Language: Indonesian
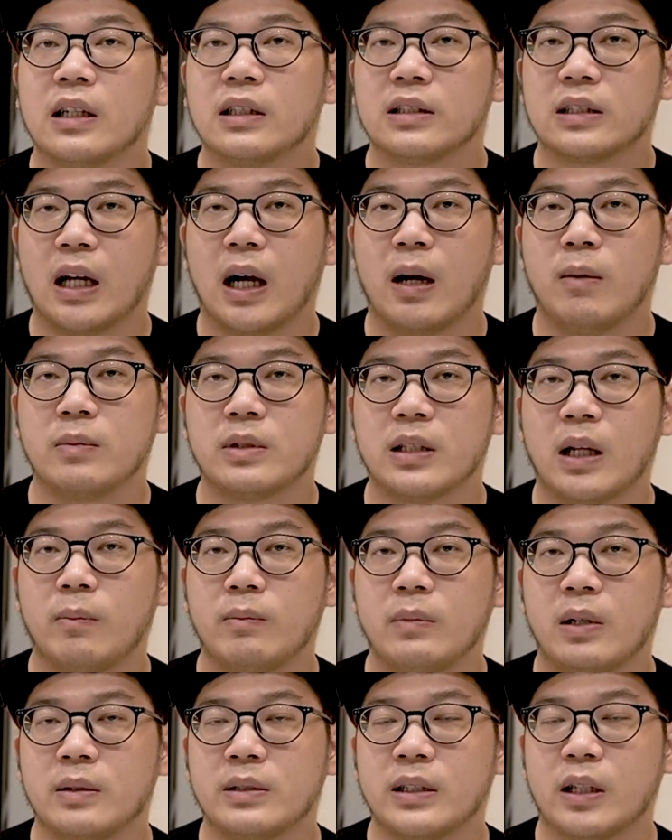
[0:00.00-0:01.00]
saham-saham
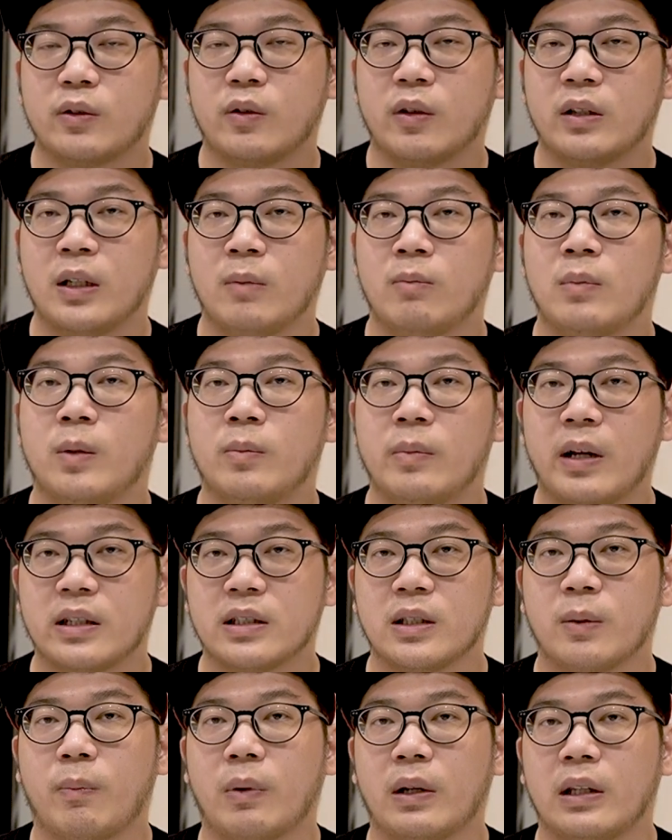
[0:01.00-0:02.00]
yang sektornya belum naik
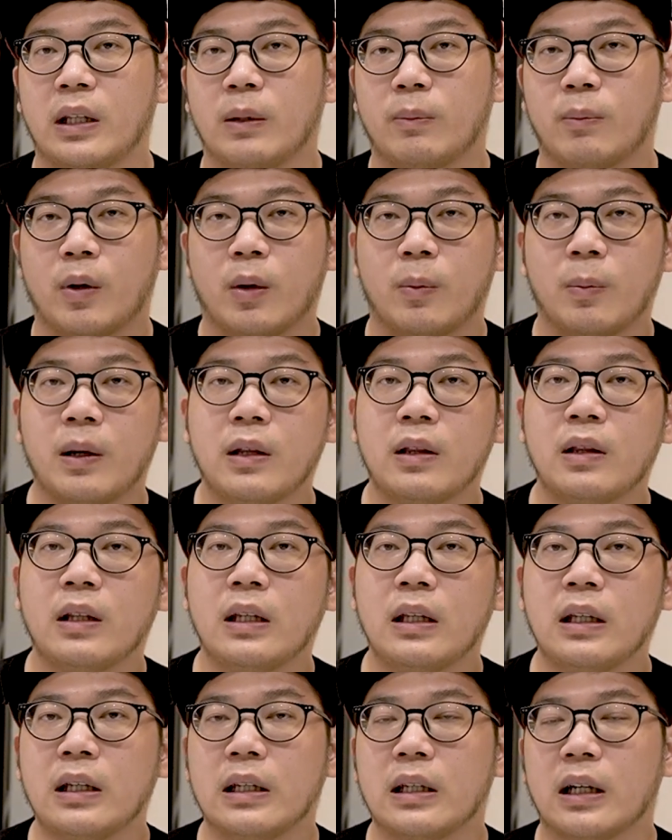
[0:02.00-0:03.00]
seperti
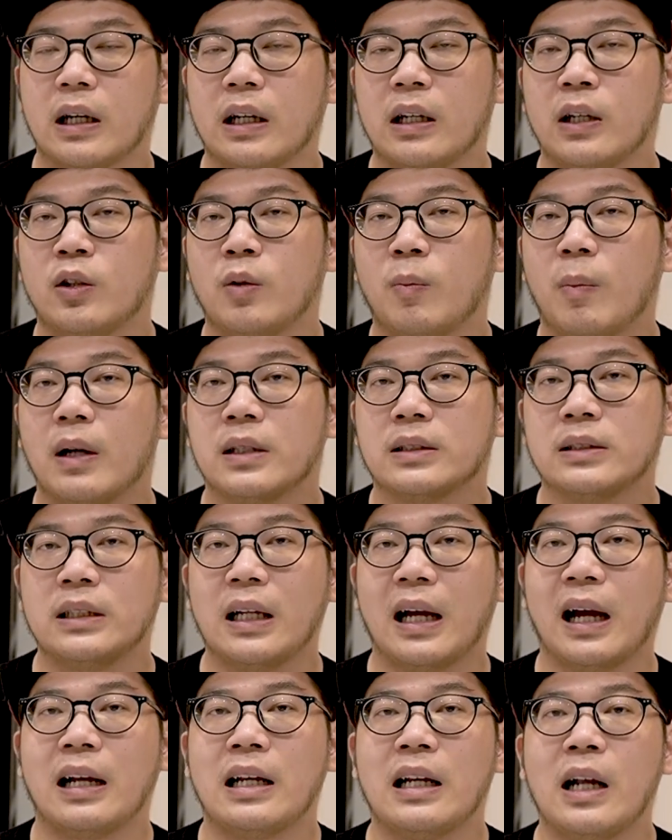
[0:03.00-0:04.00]
properti, ya kan itu pasti
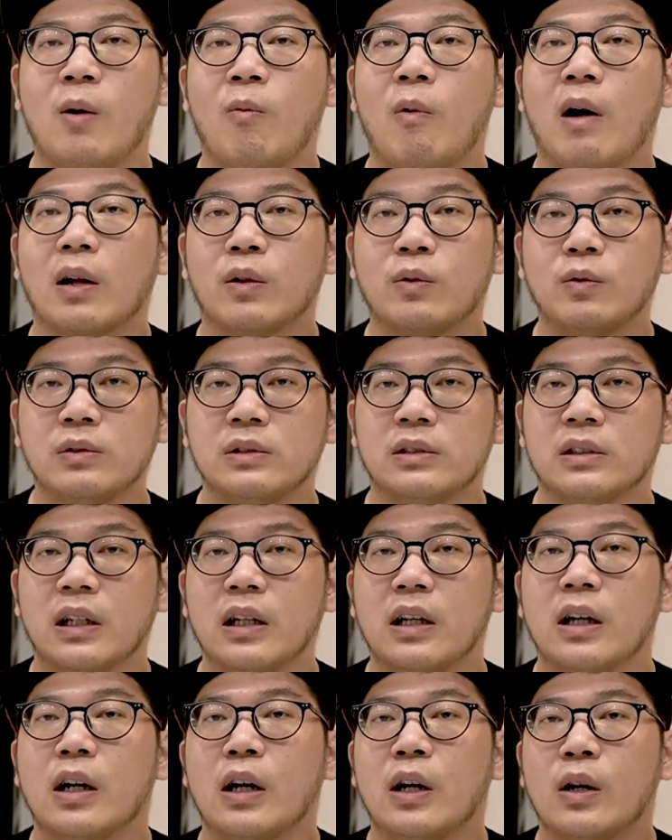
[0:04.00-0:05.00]
ada
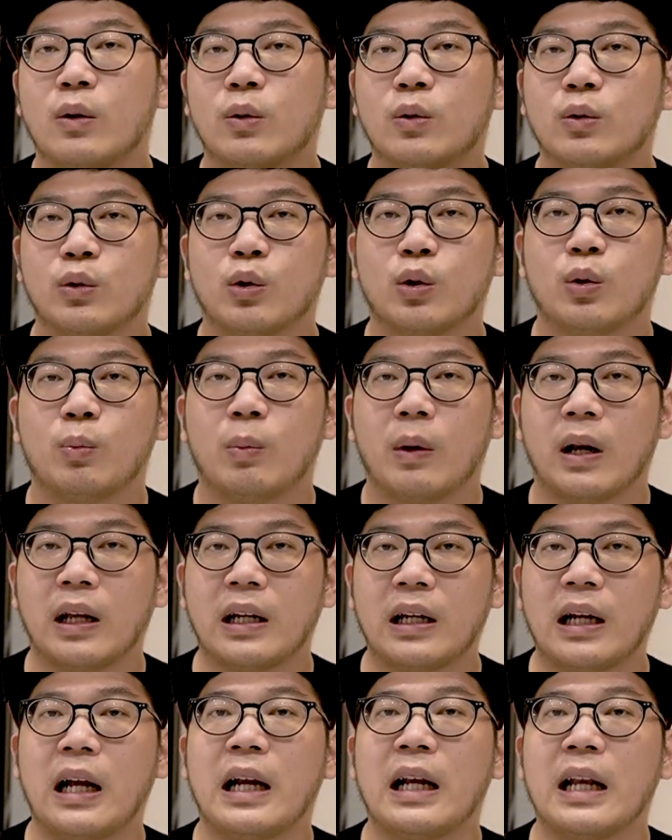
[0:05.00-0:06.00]
waktunya untuk
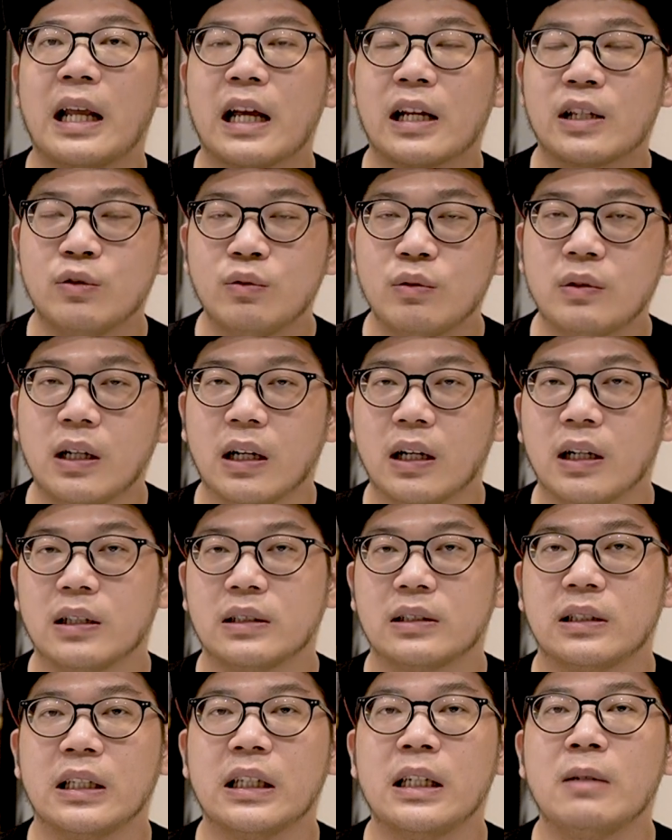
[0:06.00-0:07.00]
mereka naik juga.
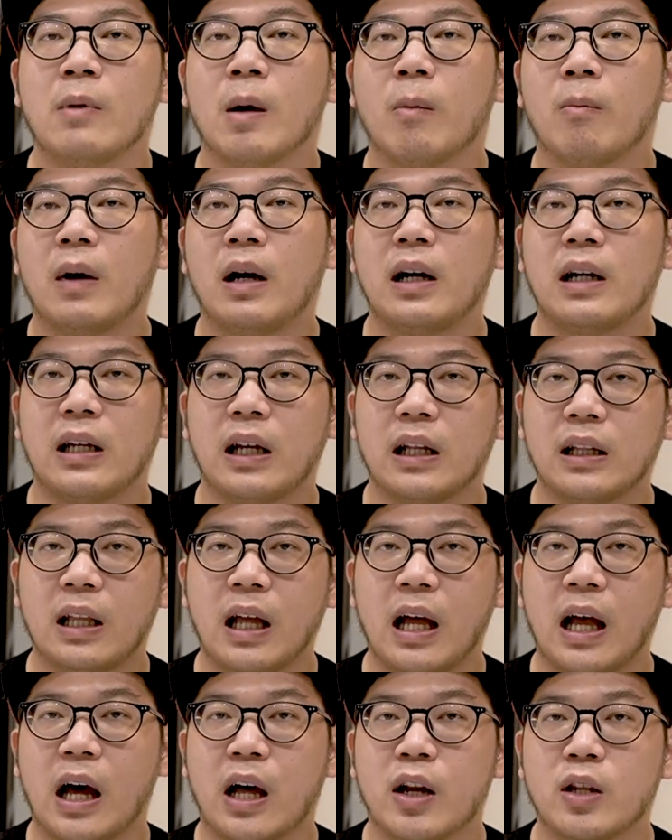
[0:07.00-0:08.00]
Jadi memang kita
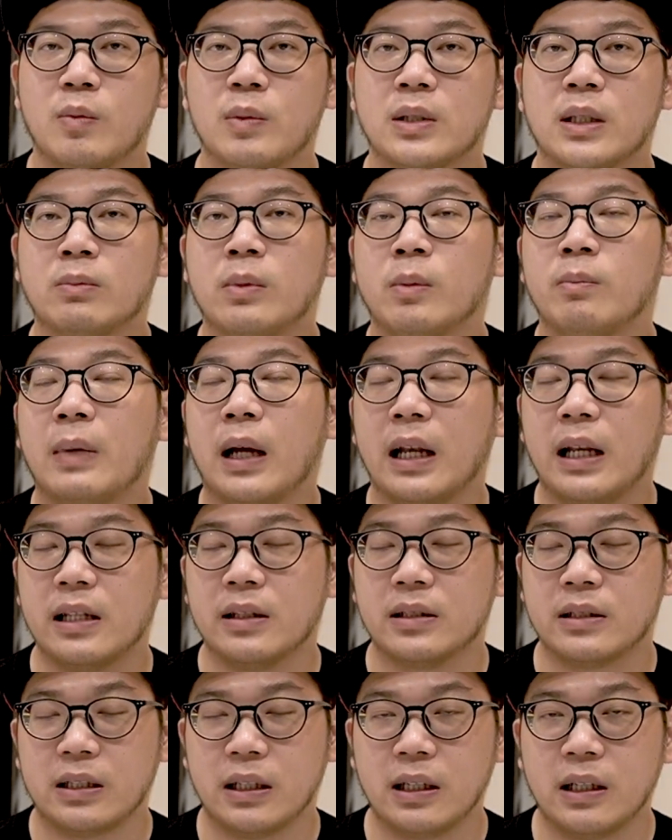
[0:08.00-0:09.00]
harus bisa
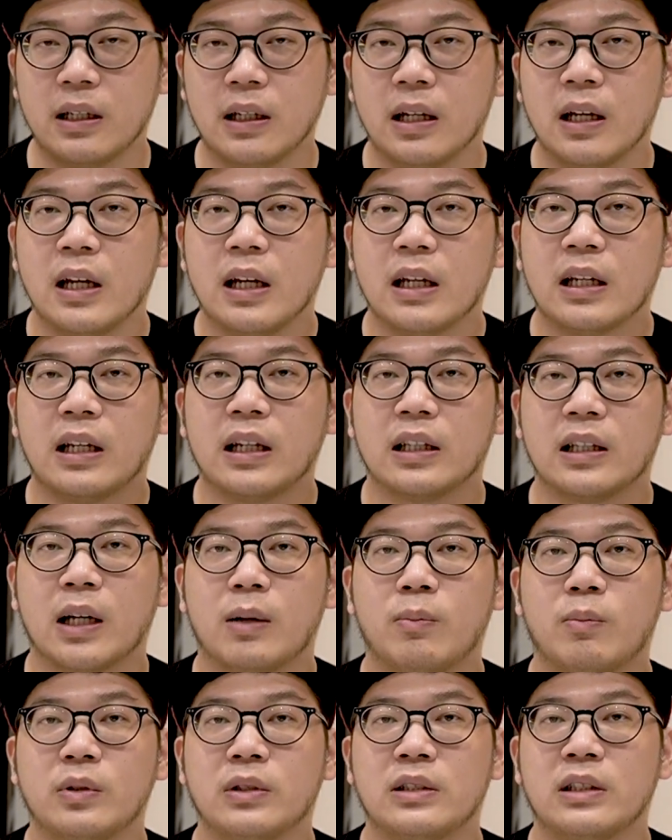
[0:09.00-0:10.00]
membalancing
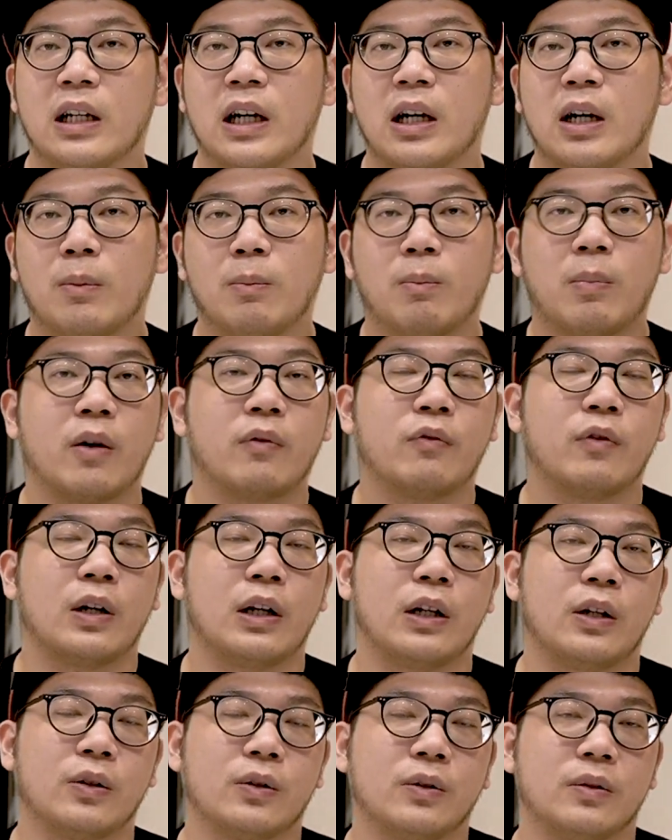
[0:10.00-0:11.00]
kita punya
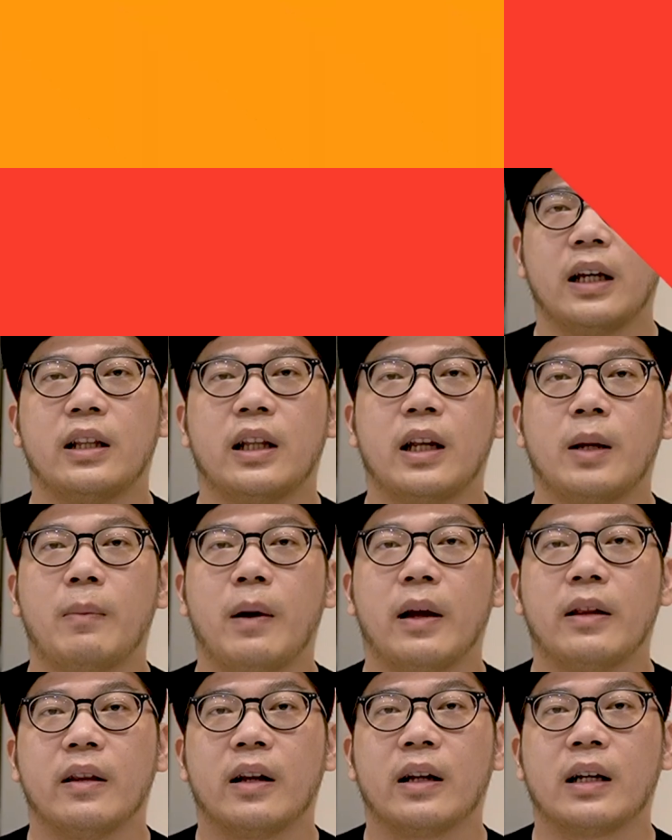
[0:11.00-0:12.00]
portfolio. Saya ingin
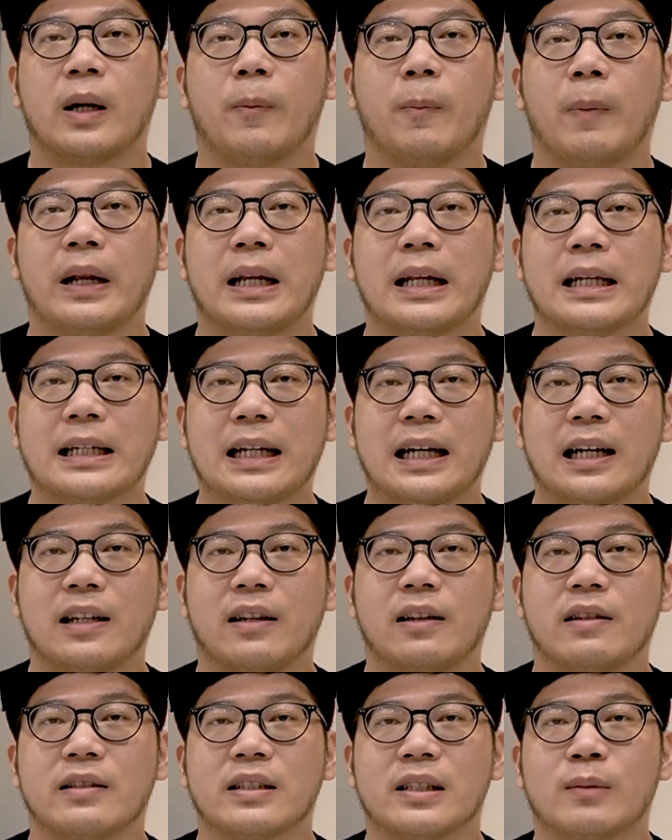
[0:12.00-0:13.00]
reminder kepada
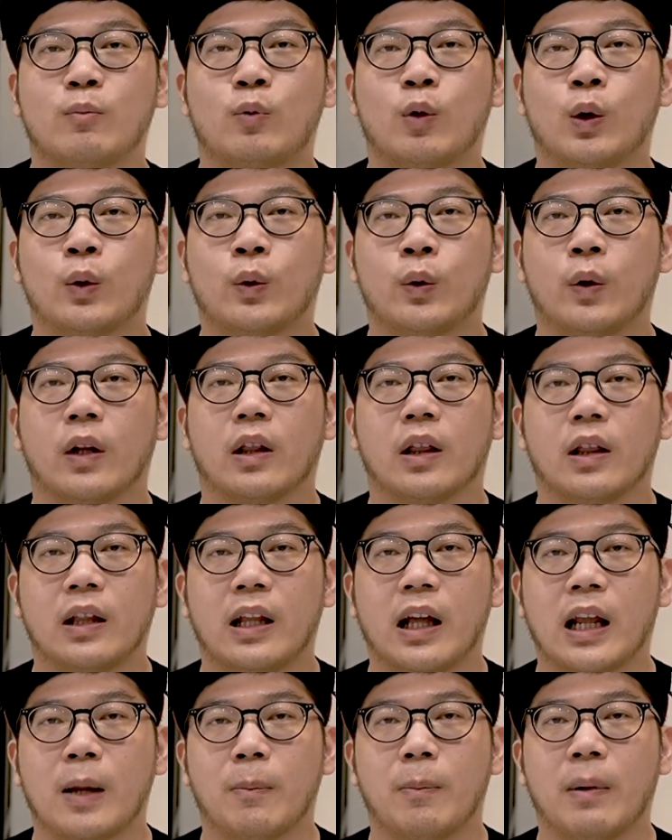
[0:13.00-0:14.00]
kalian sebuah quote
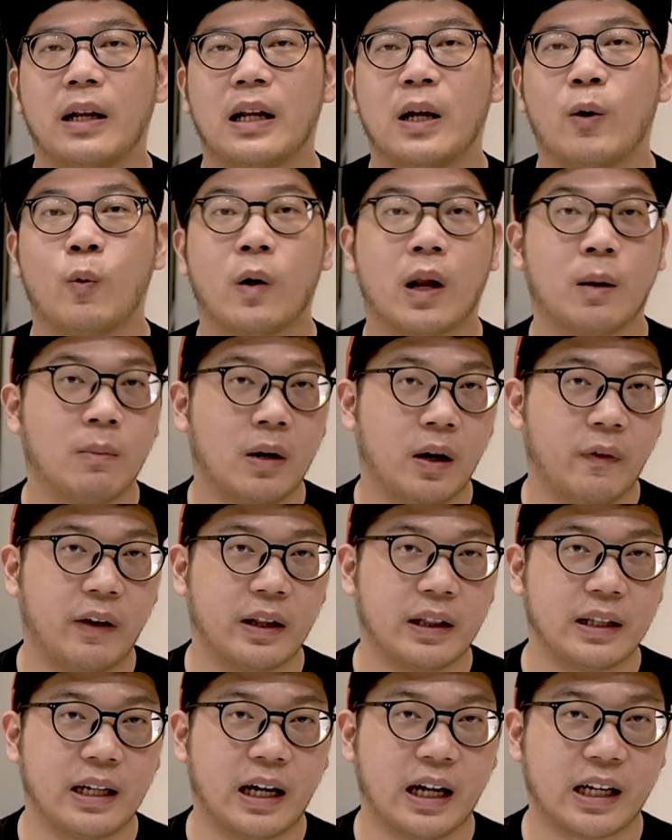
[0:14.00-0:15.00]
daripada Warren
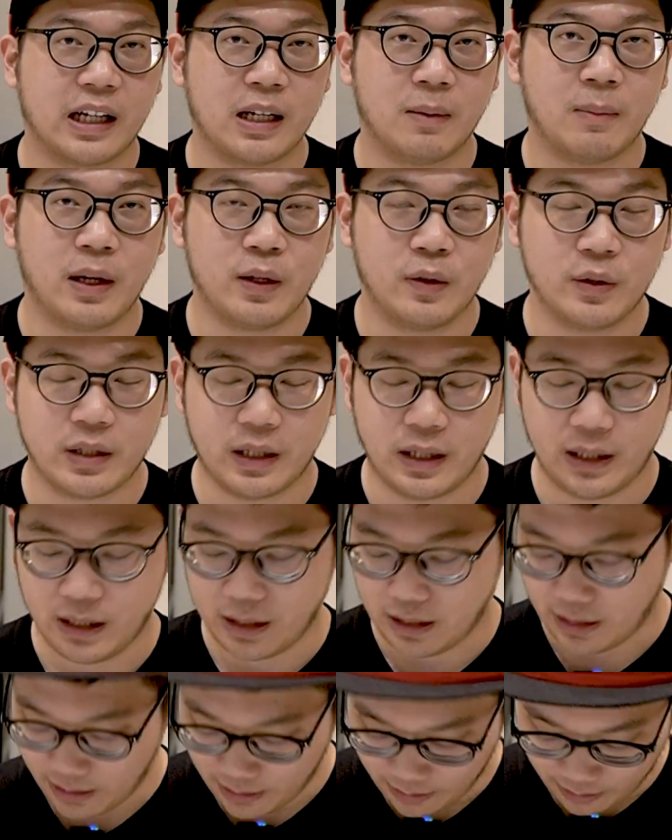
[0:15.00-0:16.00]
Buffett yang ada di baju saya.